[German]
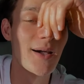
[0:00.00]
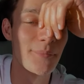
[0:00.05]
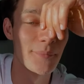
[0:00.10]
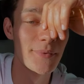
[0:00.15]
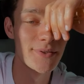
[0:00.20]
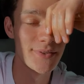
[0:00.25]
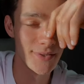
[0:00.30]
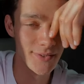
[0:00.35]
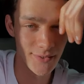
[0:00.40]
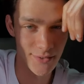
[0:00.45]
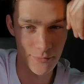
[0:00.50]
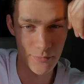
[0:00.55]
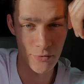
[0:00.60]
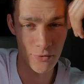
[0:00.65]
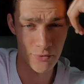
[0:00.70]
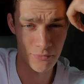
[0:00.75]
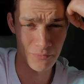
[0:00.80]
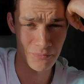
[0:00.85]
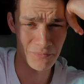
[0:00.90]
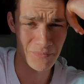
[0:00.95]
Fragt mich nicht. Ich
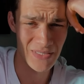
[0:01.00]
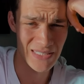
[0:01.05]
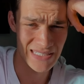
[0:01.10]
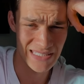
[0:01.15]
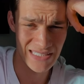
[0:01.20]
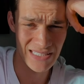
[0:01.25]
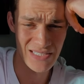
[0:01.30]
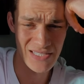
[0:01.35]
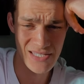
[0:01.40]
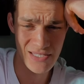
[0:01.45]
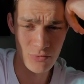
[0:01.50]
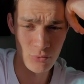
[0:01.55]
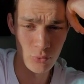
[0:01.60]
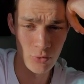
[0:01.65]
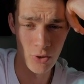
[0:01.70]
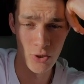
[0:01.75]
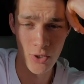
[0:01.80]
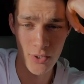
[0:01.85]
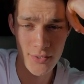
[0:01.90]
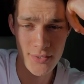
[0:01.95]
bin heute ein bisschen
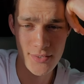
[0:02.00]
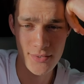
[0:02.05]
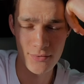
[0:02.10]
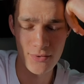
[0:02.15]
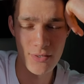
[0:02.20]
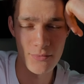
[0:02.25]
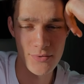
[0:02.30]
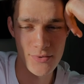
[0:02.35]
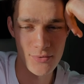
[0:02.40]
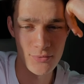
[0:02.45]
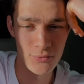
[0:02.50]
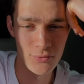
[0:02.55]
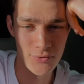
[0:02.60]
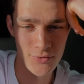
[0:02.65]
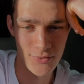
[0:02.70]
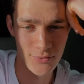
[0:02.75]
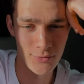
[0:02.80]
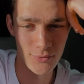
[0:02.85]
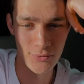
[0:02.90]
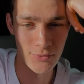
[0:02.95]
zu lost und dann zu,
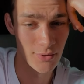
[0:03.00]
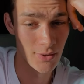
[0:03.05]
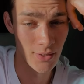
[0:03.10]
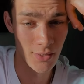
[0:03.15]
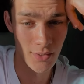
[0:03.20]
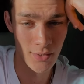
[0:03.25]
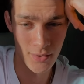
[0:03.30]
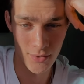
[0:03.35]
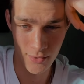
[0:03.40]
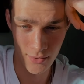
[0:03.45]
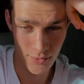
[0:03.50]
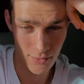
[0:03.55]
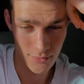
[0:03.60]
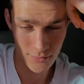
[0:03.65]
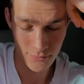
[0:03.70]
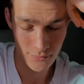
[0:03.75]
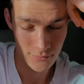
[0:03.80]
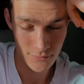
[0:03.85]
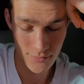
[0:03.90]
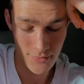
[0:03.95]
zu,
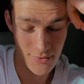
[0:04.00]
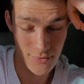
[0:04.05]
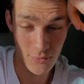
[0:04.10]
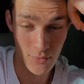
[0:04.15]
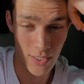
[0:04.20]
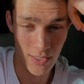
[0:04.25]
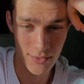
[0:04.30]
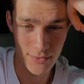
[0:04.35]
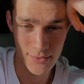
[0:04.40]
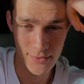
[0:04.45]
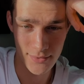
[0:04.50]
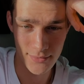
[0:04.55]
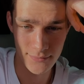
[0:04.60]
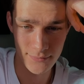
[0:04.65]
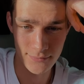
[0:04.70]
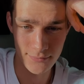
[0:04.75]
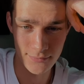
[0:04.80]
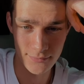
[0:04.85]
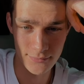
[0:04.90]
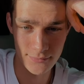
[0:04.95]
zu alles.